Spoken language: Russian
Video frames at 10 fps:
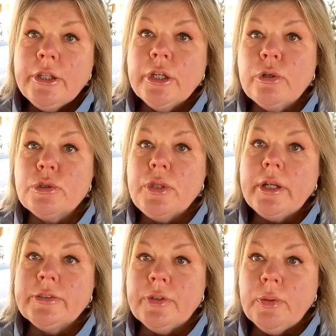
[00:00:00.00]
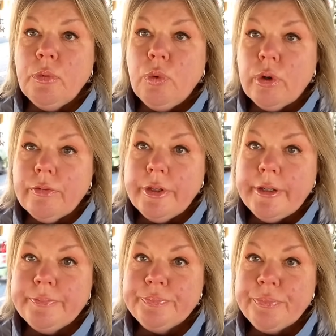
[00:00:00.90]
на государственном
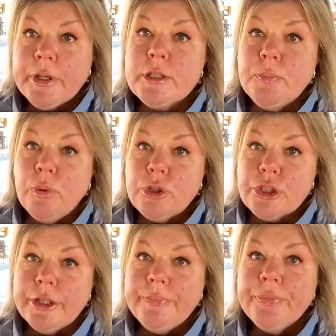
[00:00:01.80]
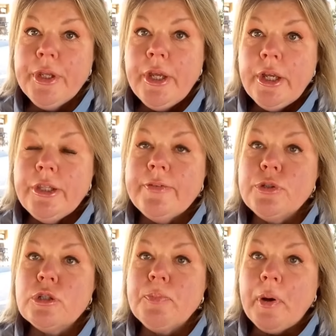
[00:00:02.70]
уровне с Польшей не
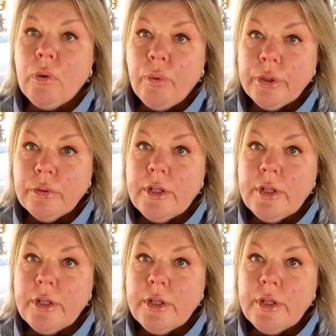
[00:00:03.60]
все спокойно.